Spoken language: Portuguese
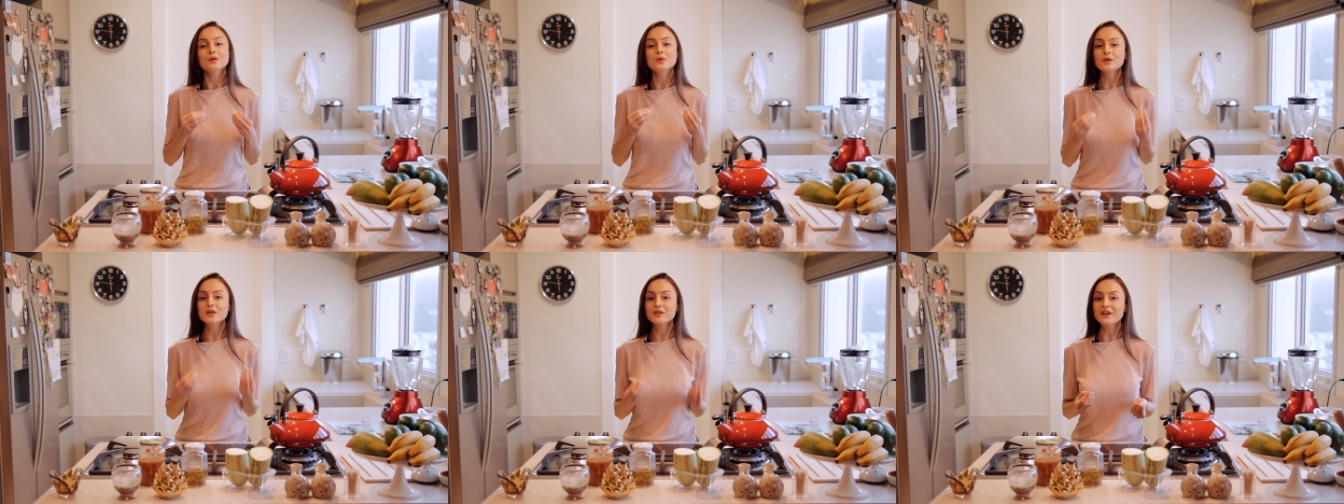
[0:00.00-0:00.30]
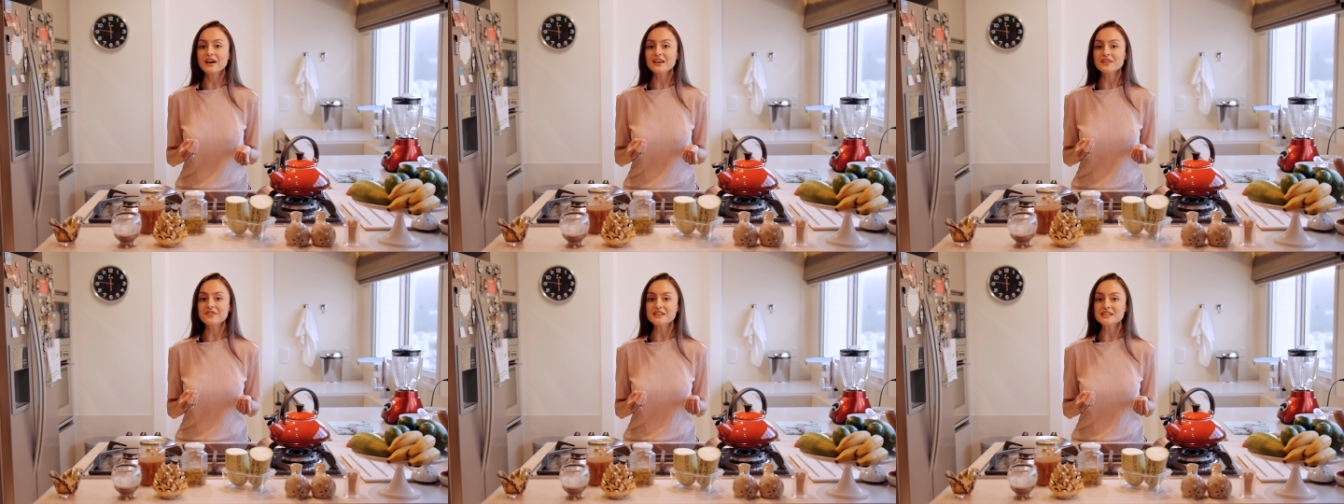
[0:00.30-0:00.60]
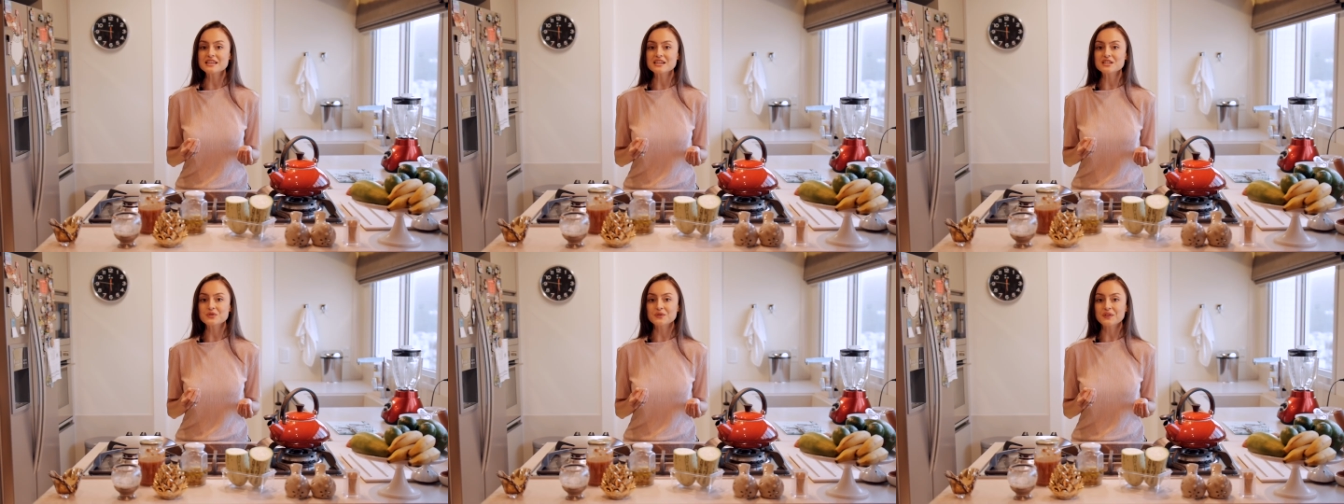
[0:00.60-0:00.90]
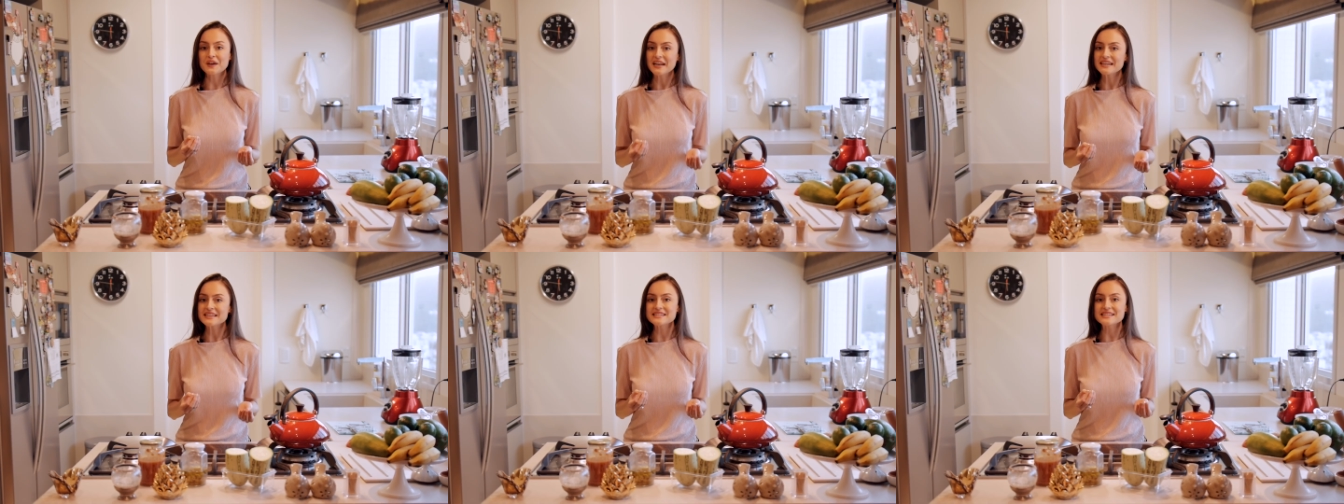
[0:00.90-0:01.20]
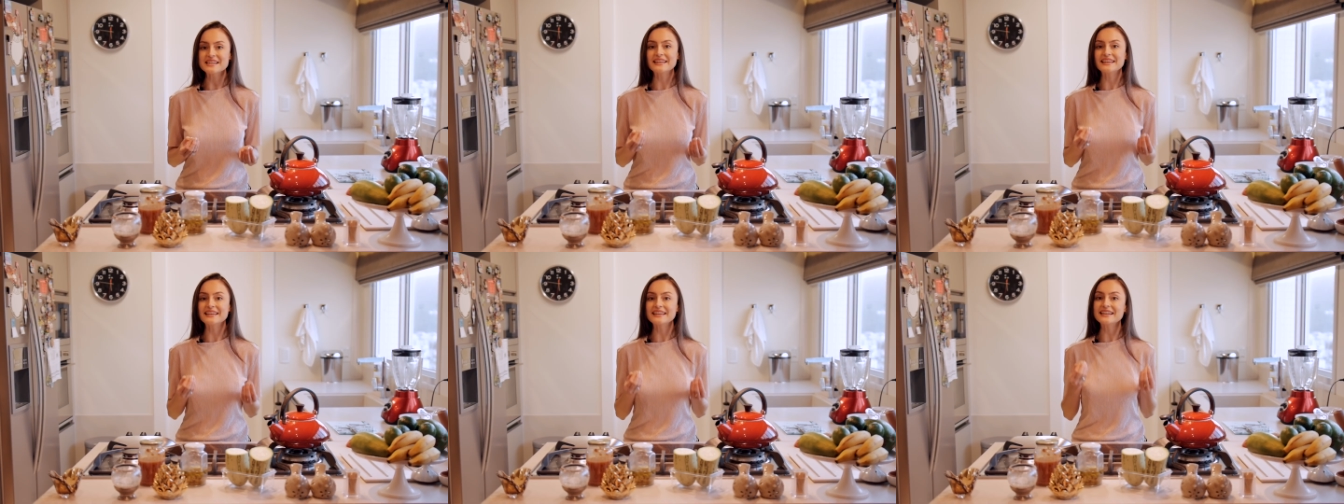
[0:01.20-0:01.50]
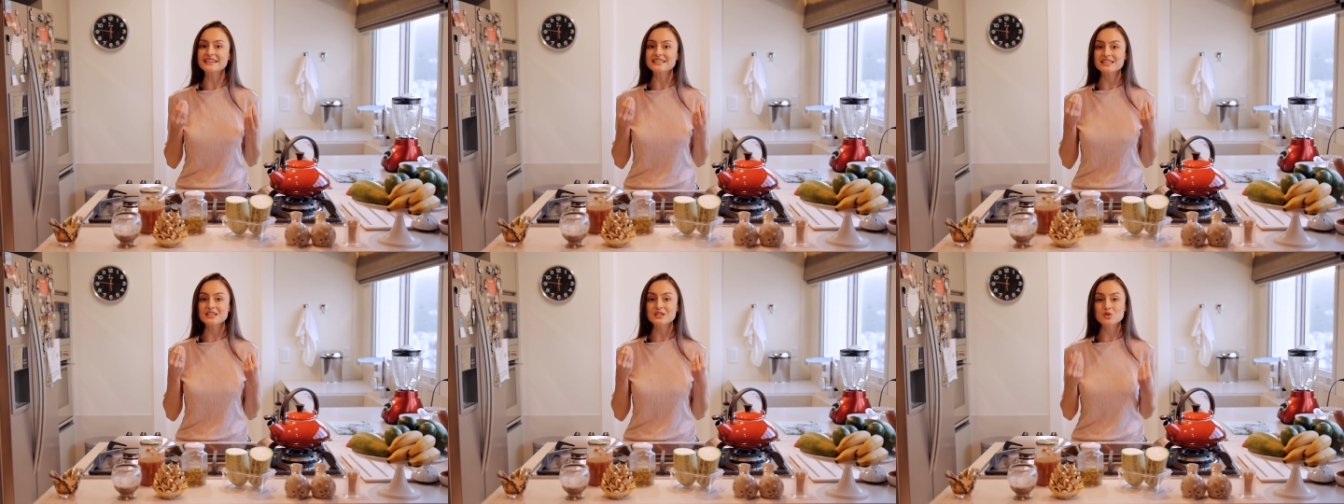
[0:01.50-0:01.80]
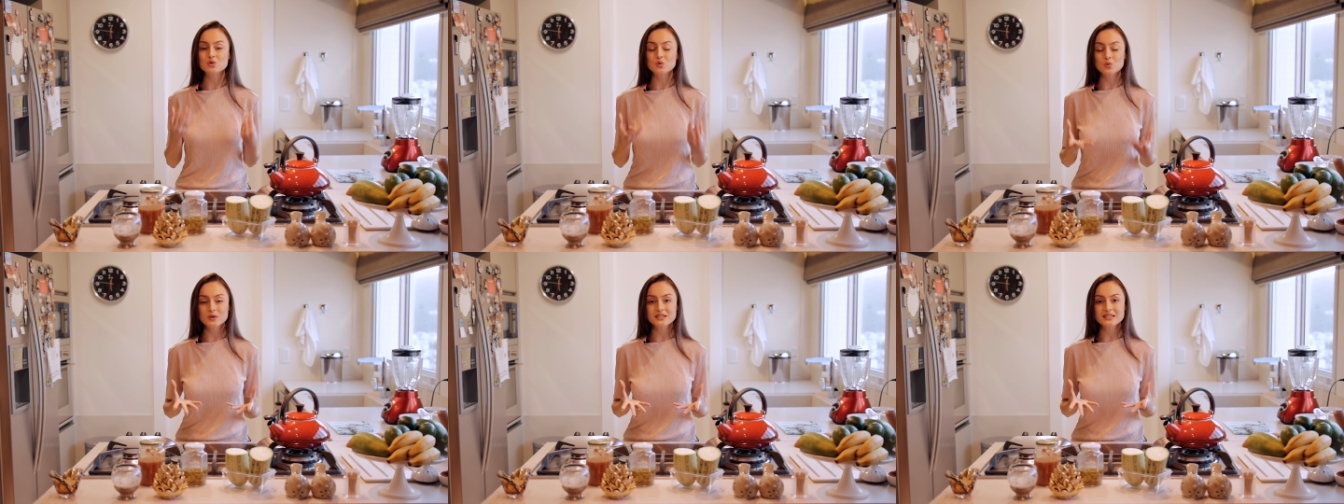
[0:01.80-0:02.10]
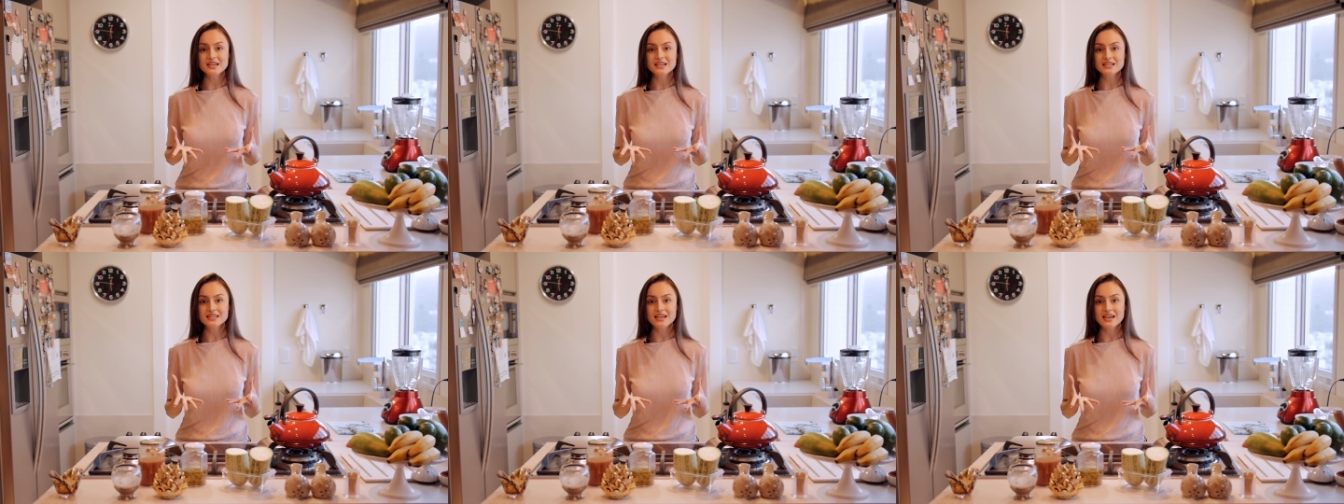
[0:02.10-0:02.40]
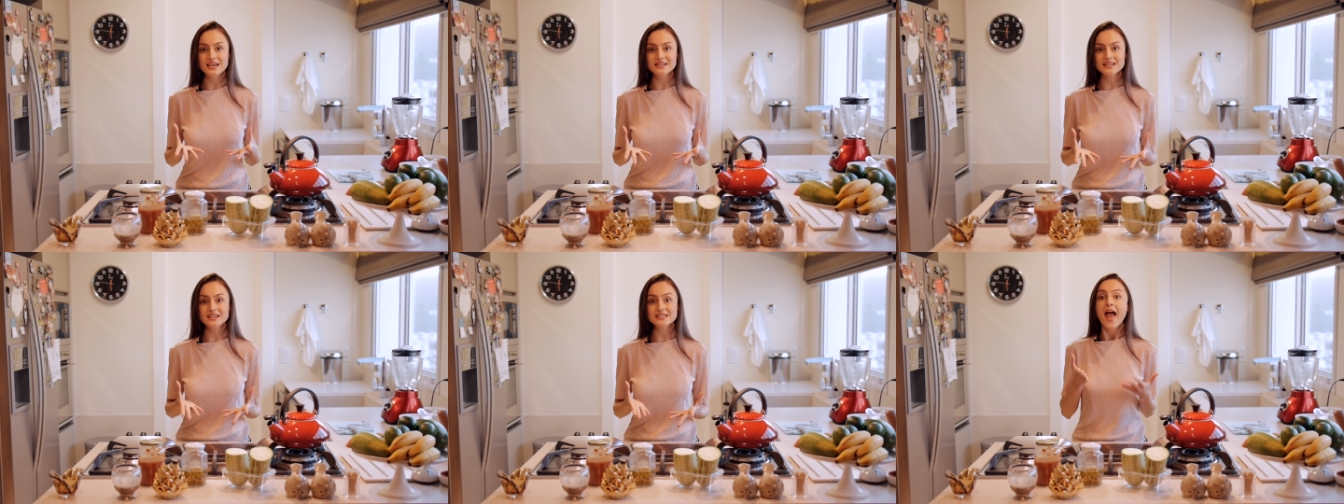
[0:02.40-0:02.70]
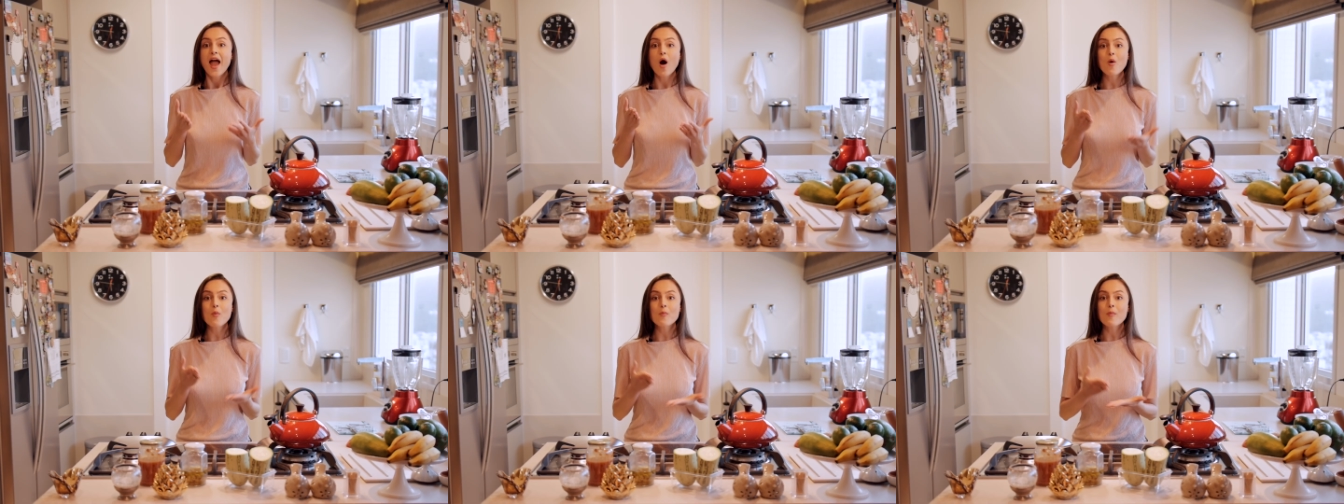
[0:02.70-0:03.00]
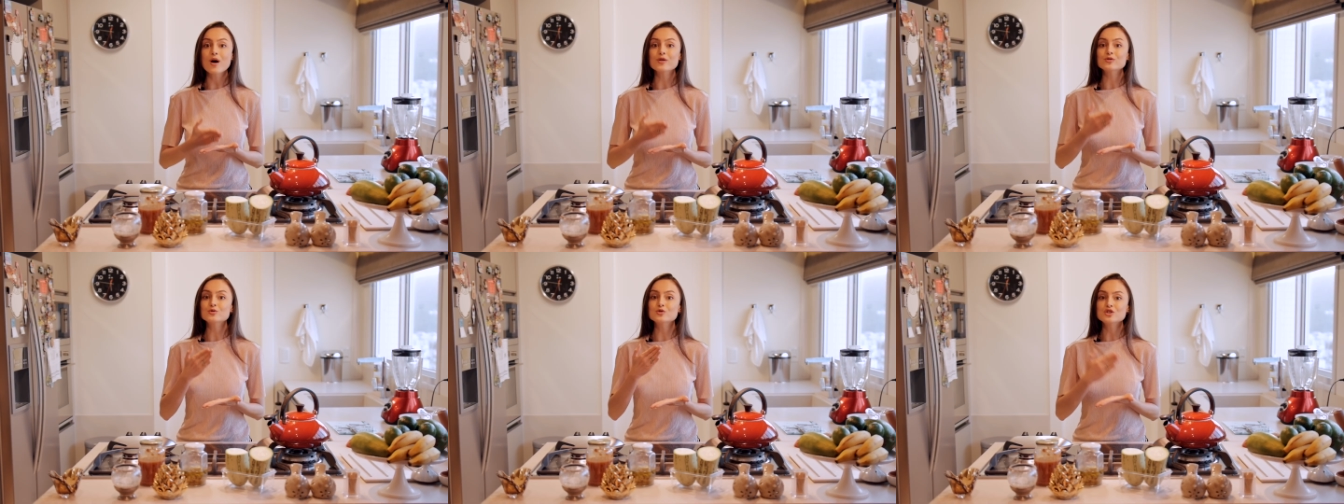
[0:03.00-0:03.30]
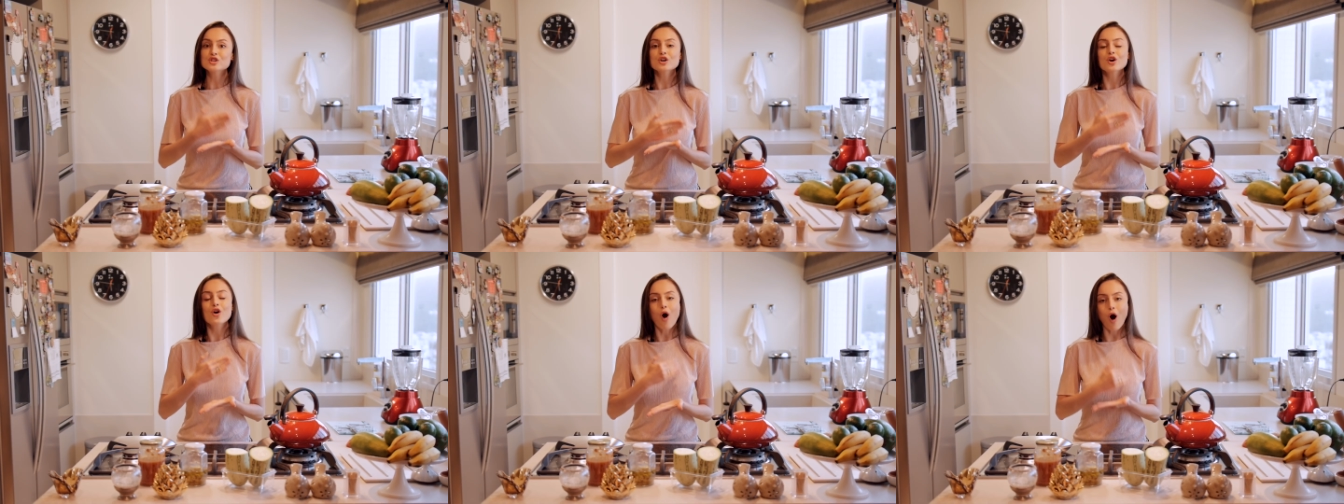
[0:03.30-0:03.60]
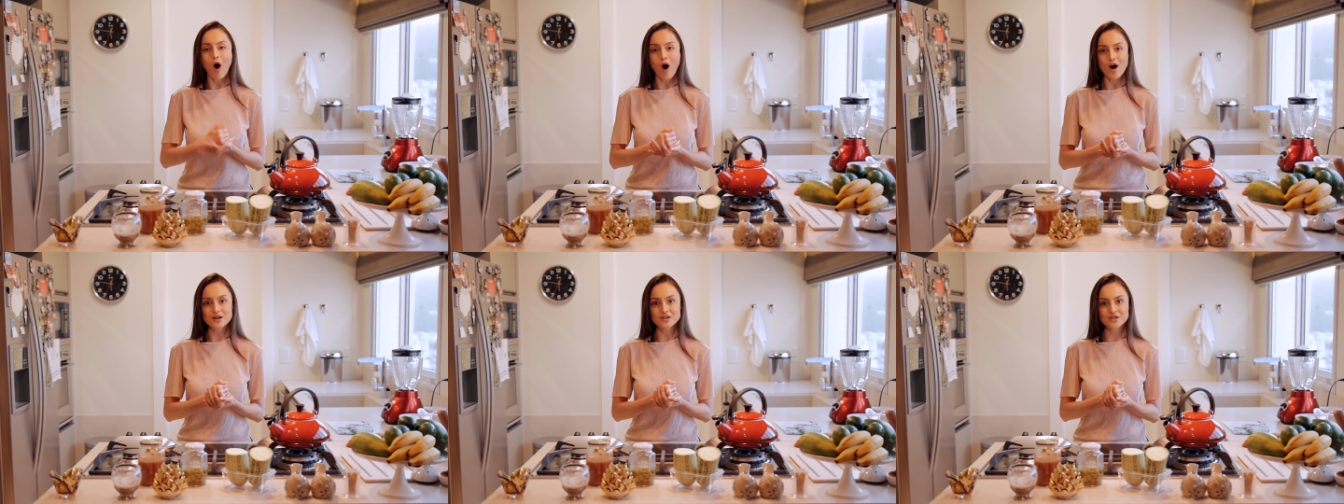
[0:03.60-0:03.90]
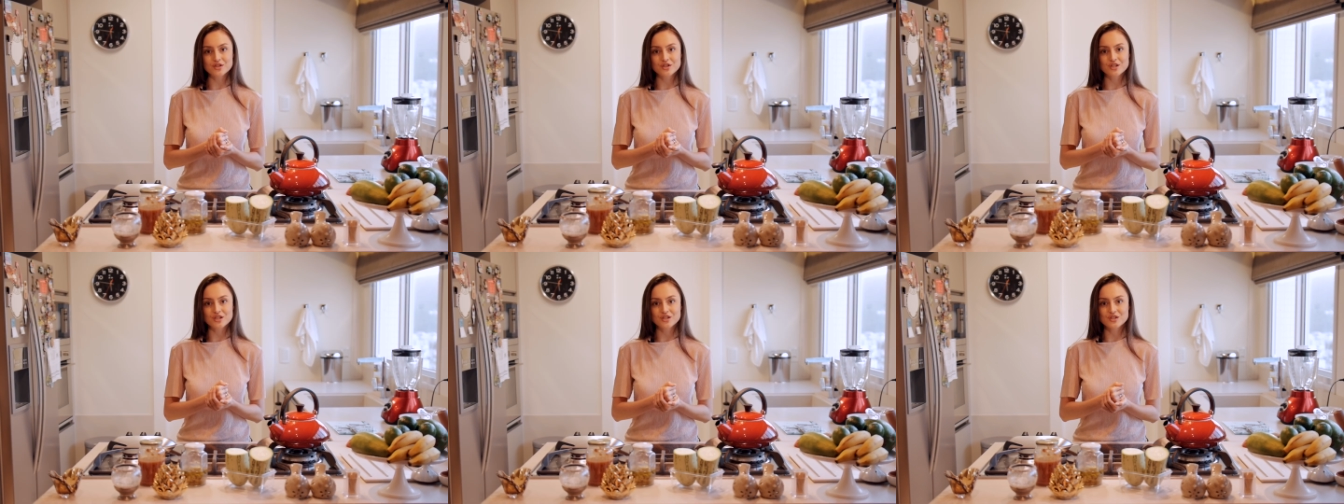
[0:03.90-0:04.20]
E o que vai fazer a diferença aqui nessas duas receitas é o modo de corte.